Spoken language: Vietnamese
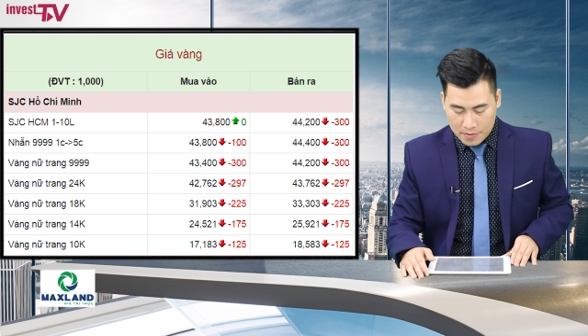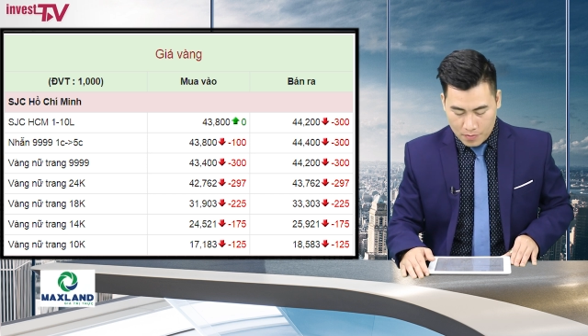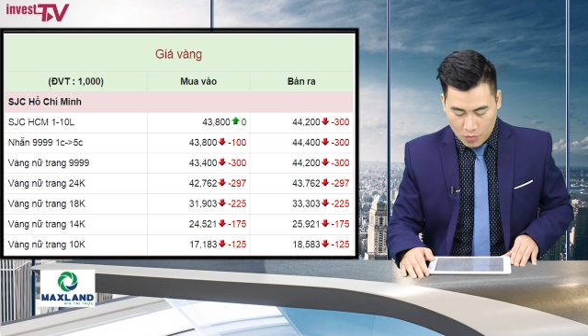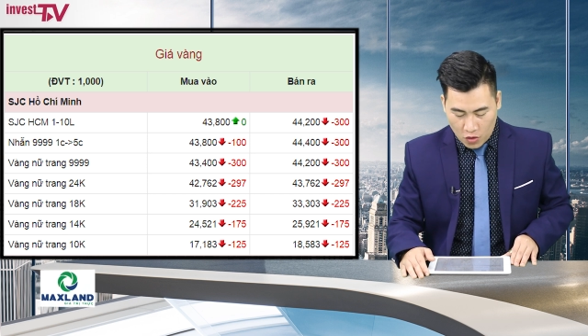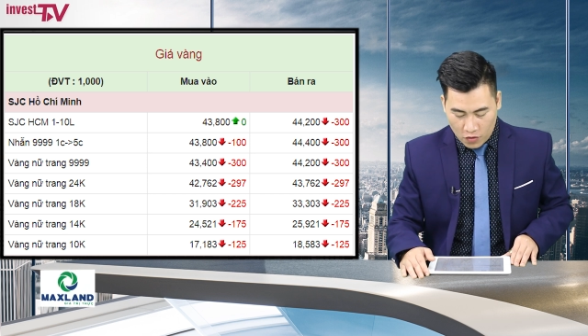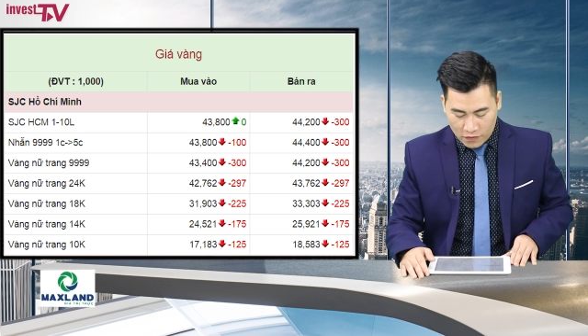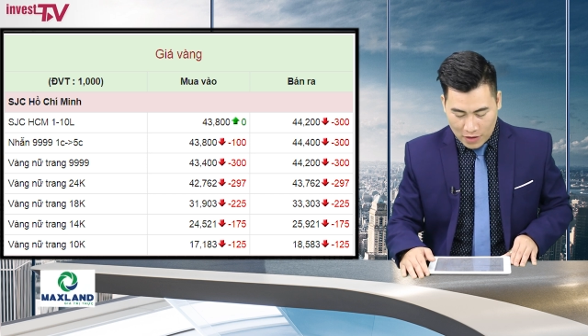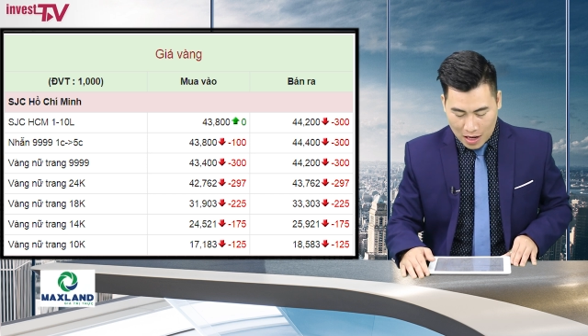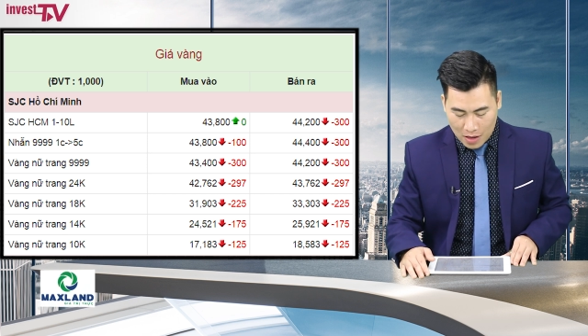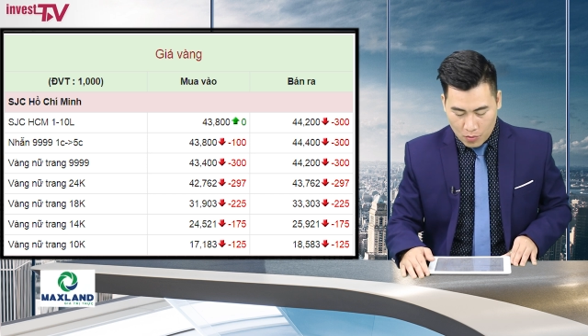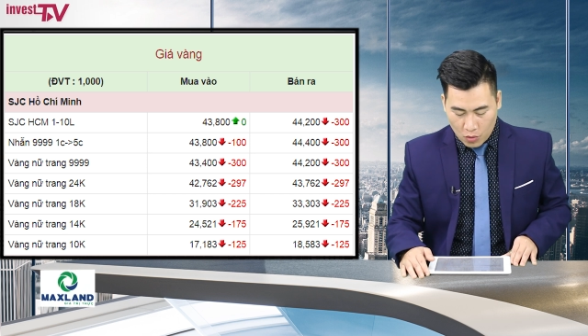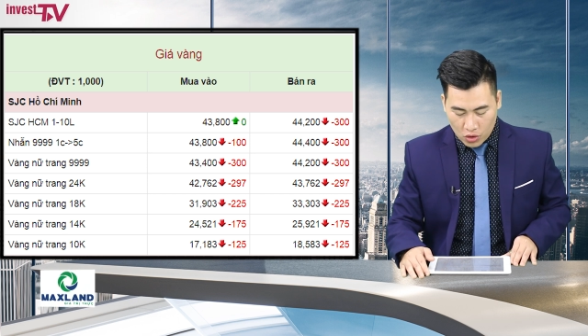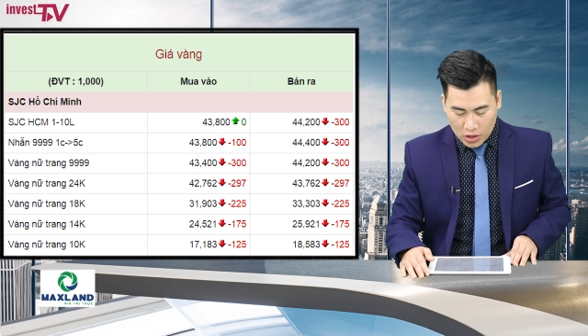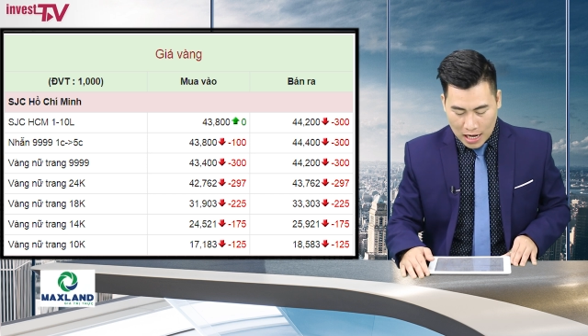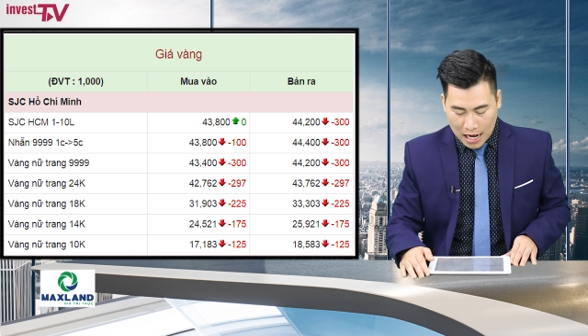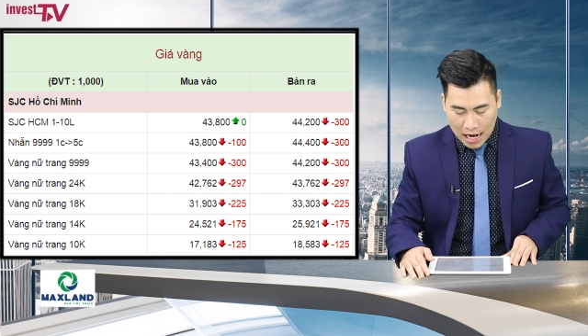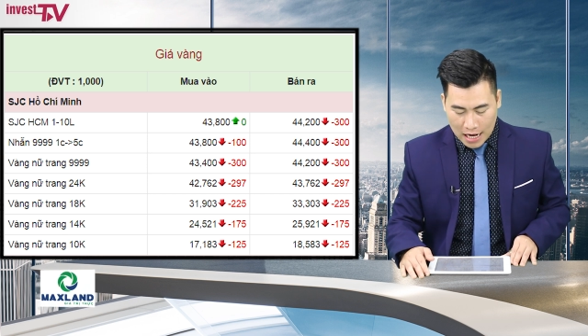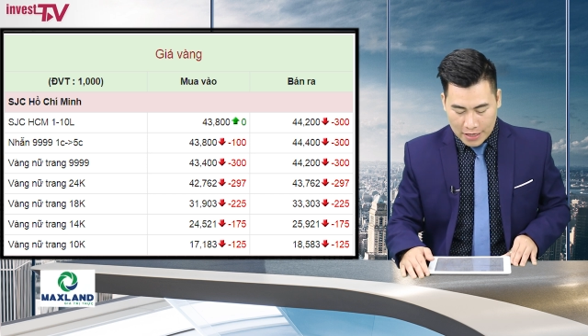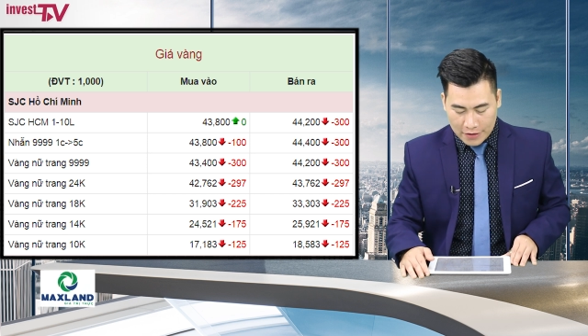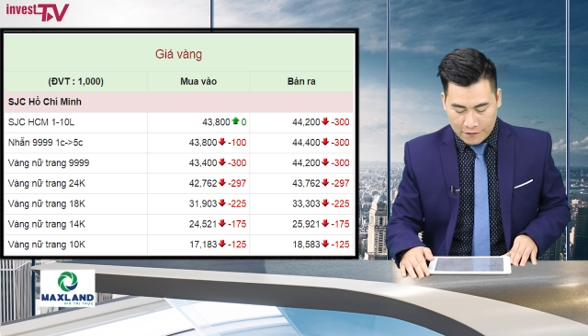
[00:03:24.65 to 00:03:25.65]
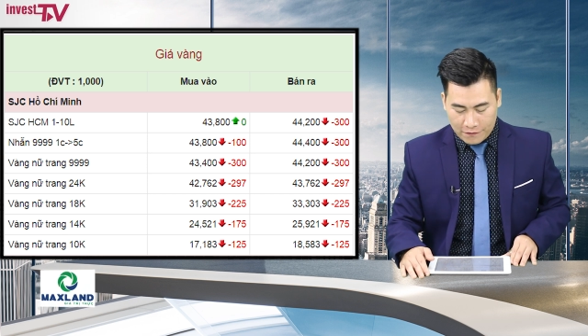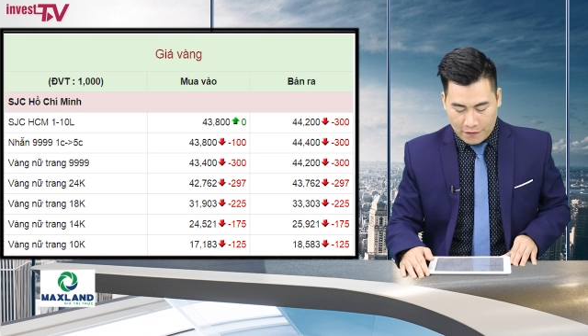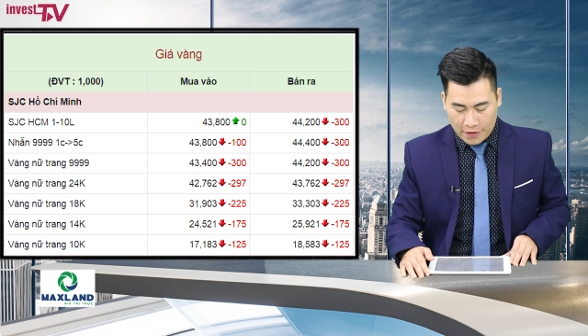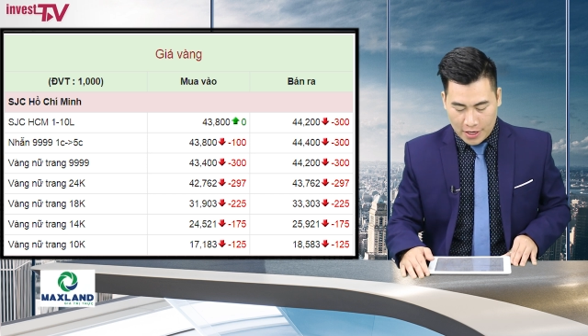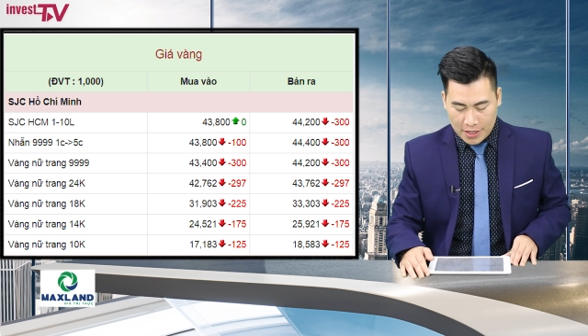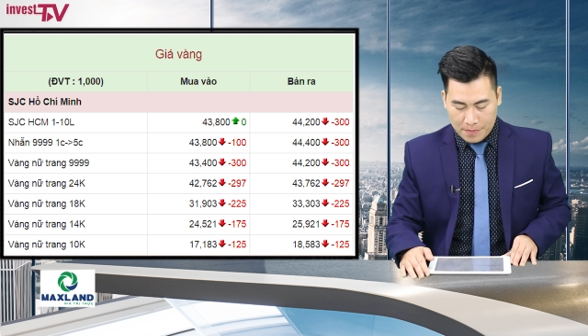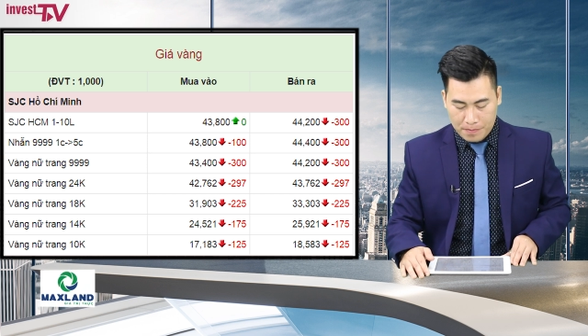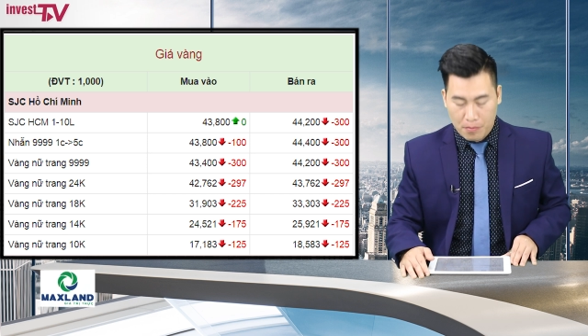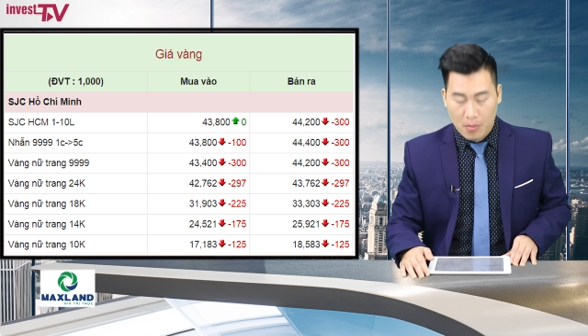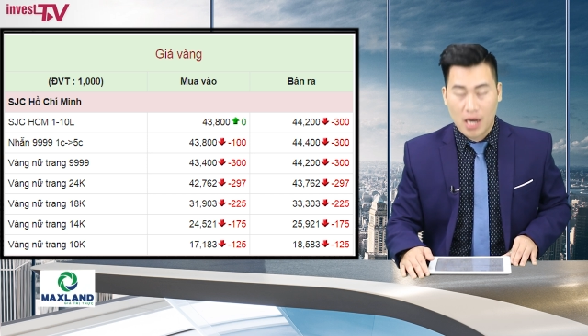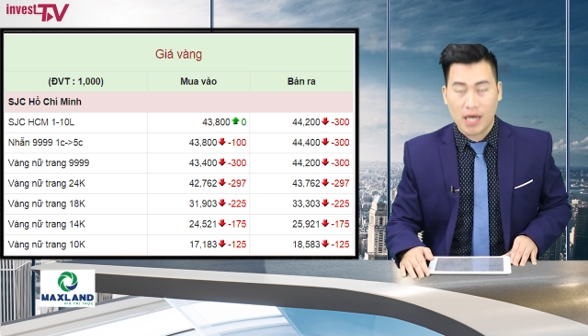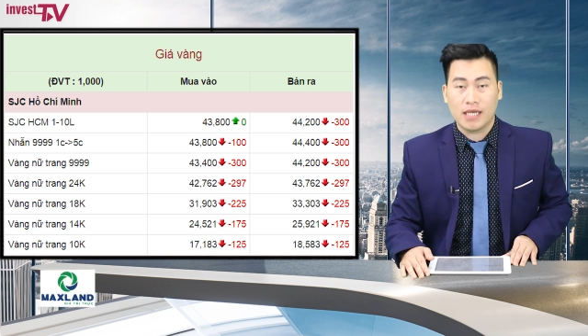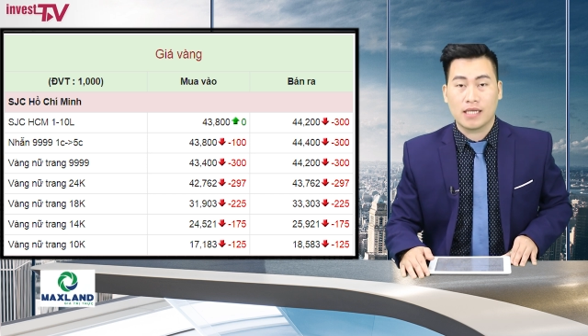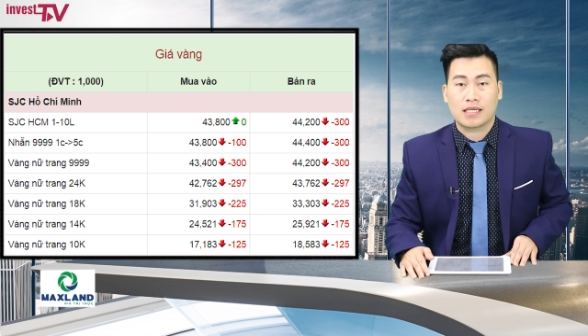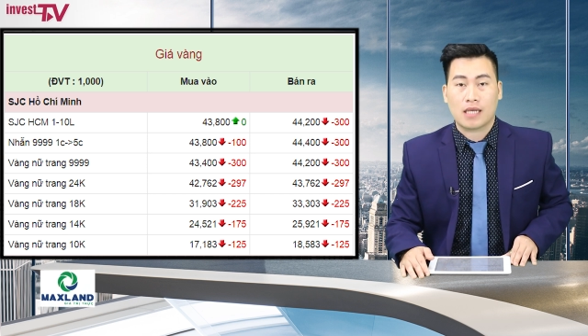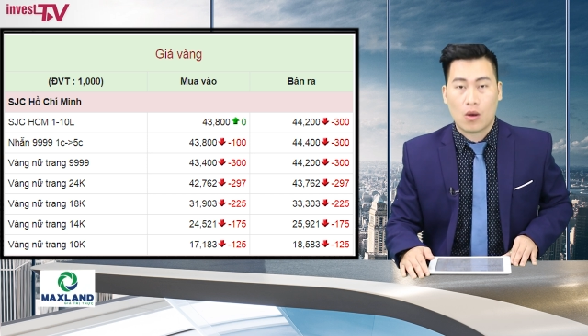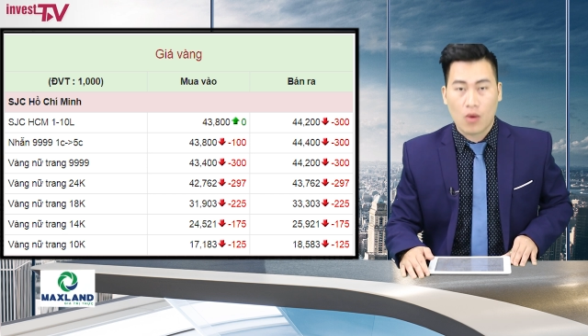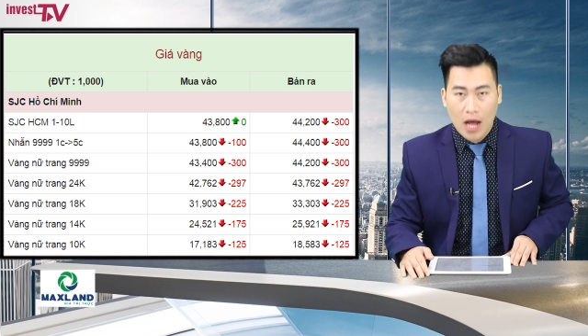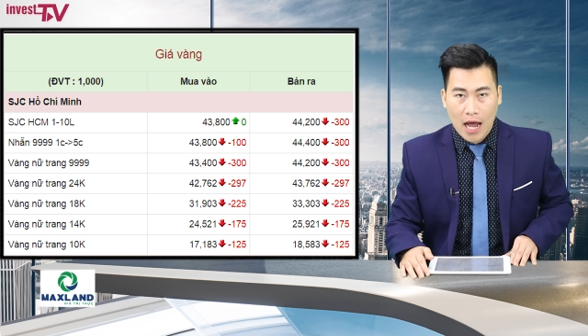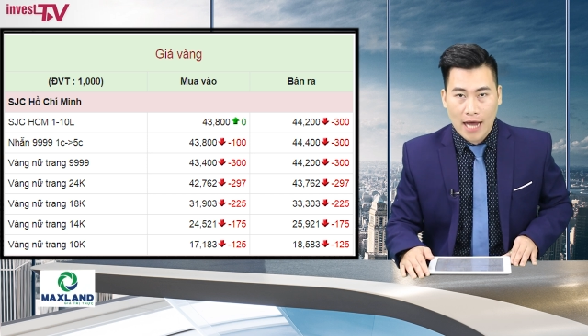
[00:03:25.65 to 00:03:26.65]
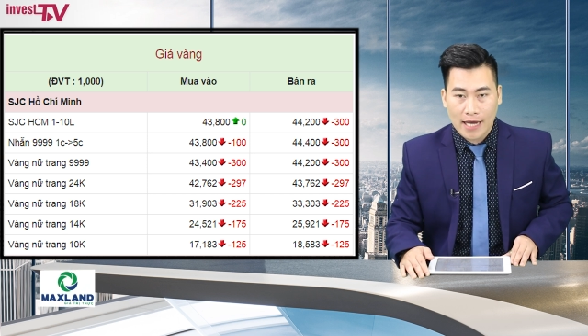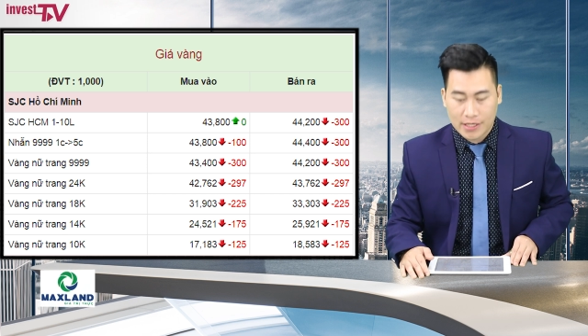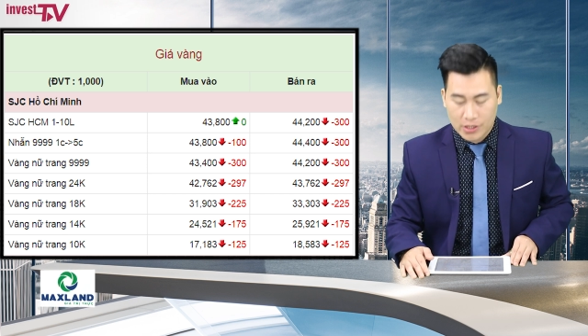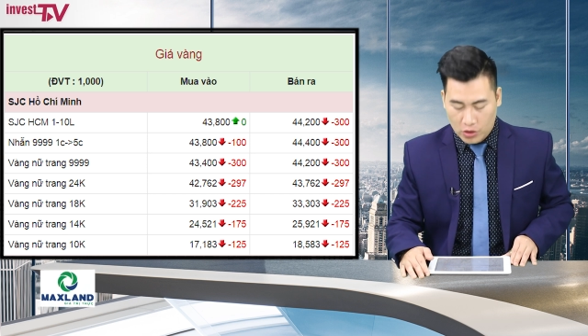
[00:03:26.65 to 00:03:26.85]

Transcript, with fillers: mua vào 42,762